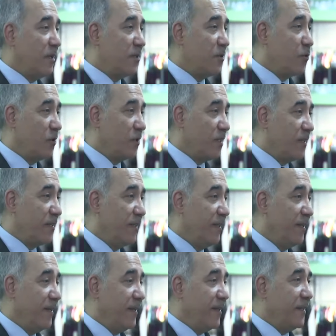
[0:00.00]
Gazi olarak
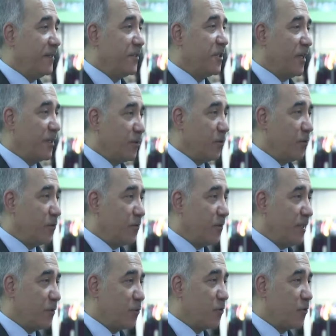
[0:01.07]
e, canı gönülden